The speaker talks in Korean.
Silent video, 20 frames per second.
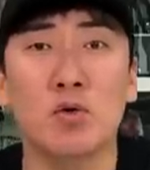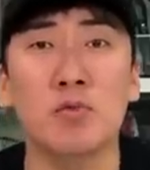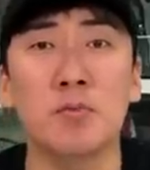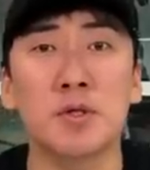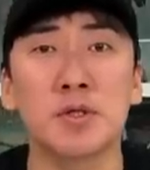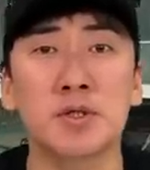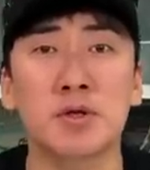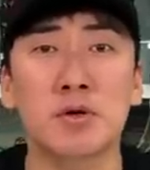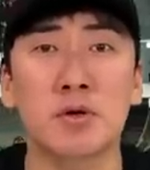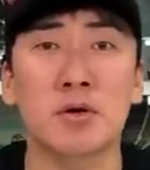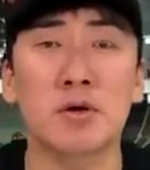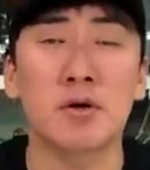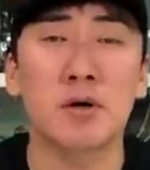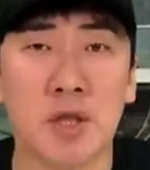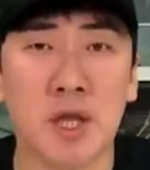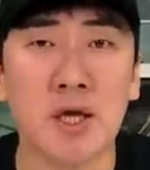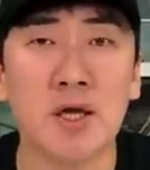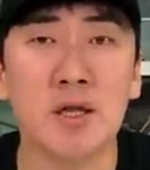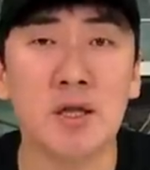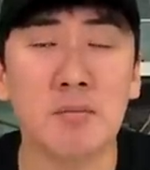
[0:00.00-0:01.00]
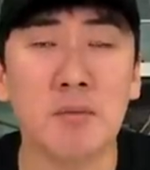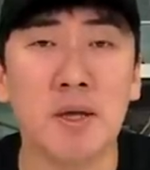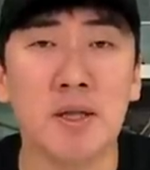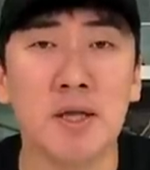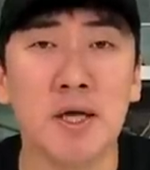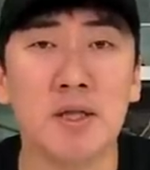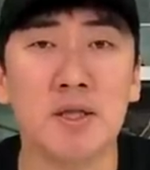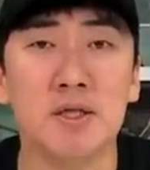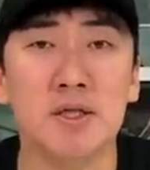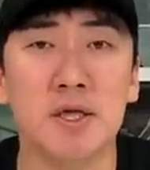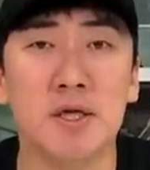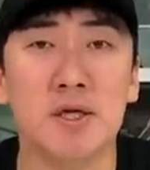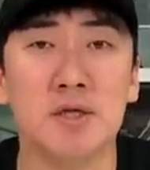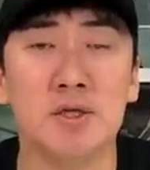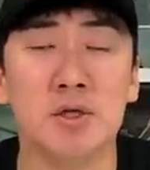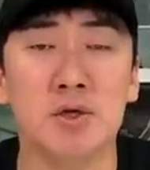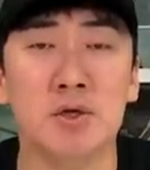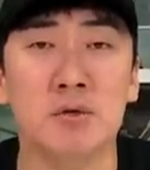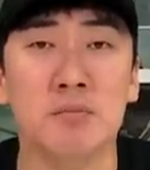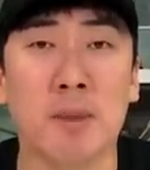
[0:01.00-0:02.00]
돌면서 테크닉 매니아들
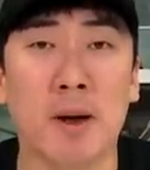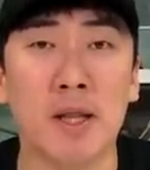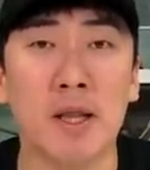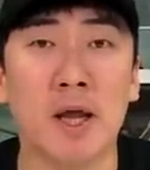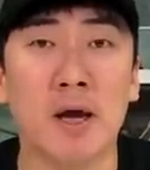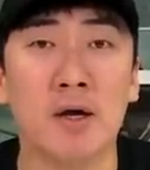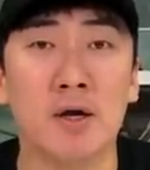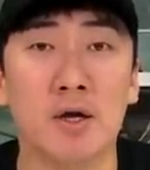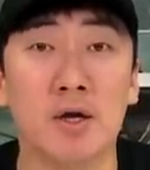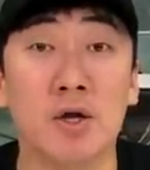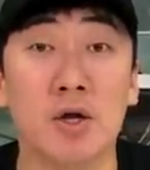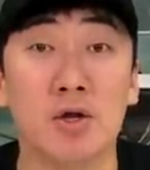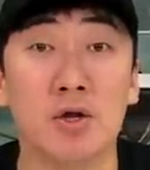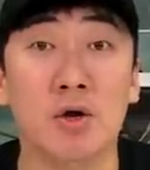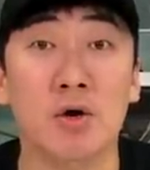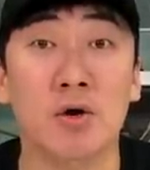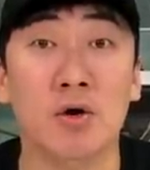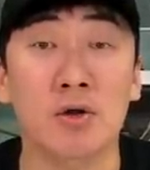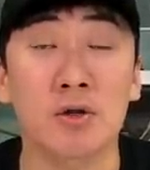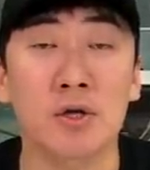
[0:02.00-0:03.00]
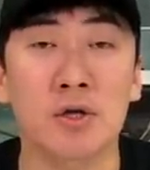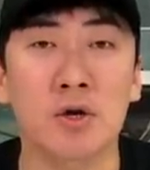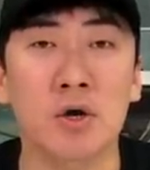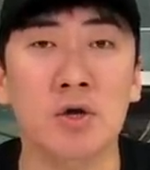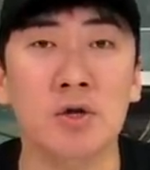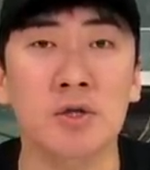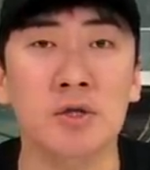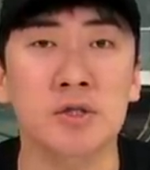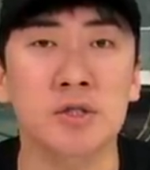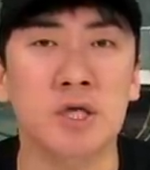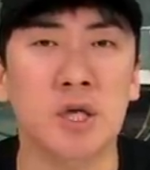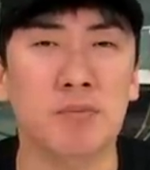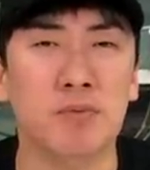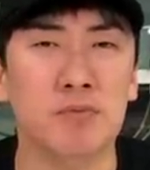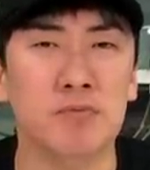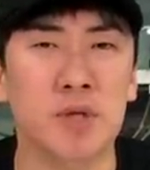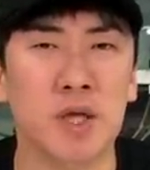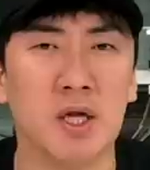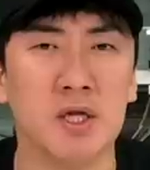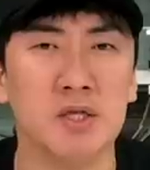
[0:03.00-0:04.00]
사이에서는 반향을 일으켰던 그런
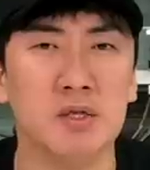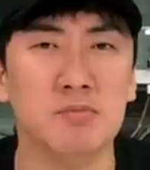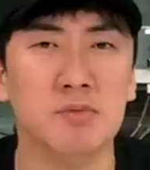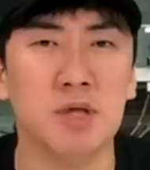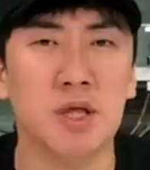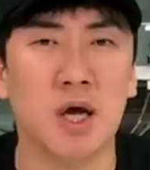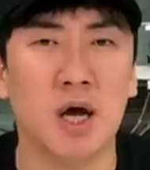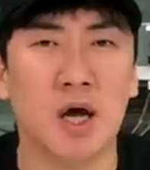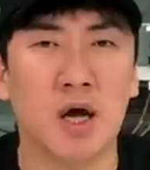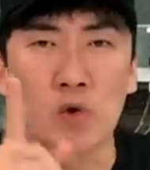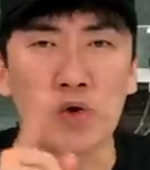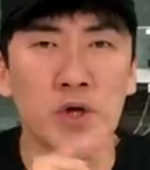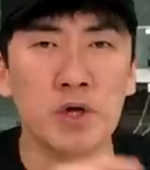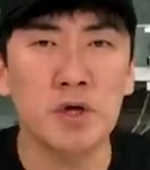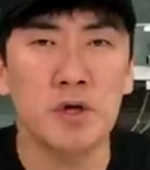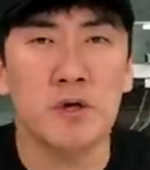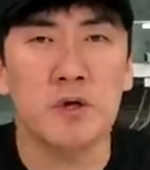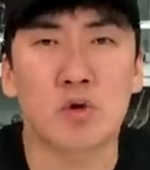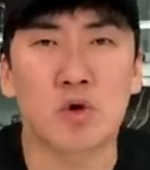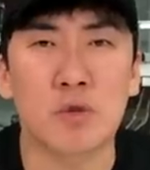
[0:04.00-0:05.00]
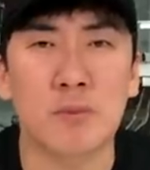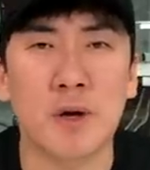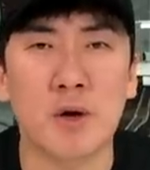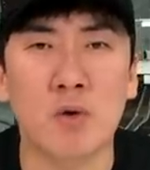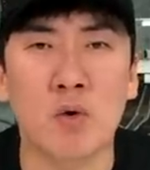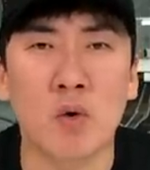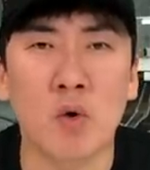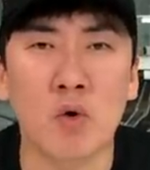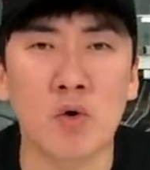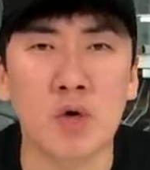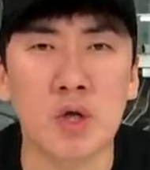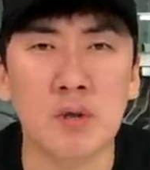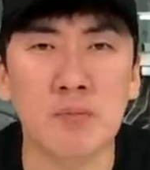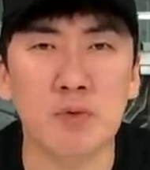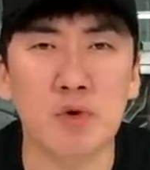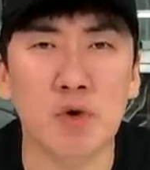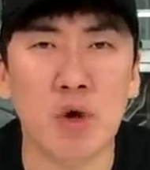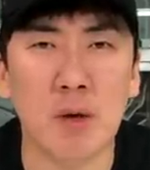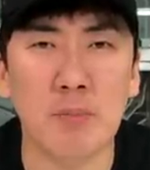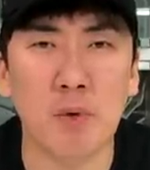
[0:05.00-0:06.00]
제품 되겠습니다. 오늘 조립하고
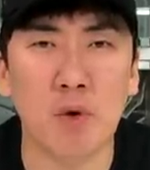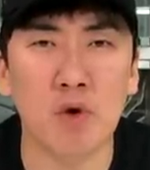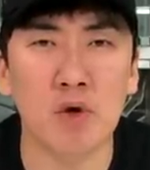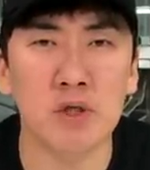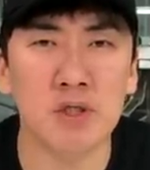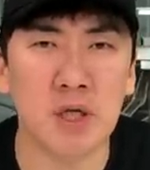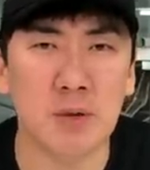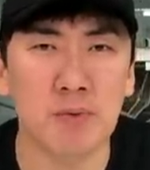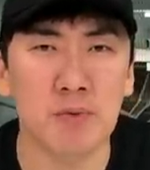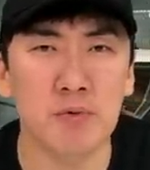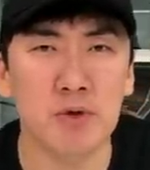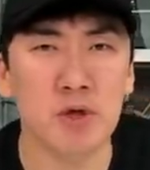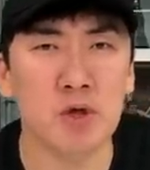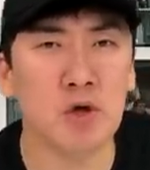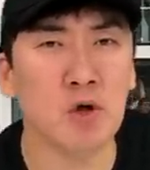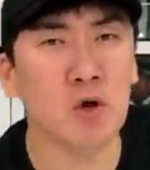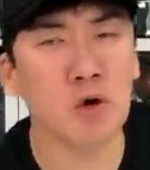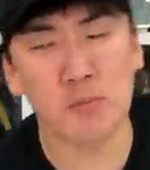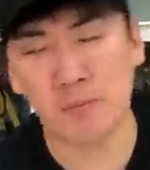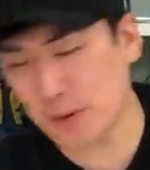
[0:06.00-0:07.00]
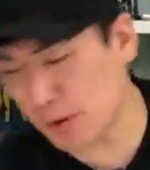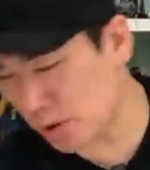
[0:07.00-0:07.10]
리뷰해볼 제품은요.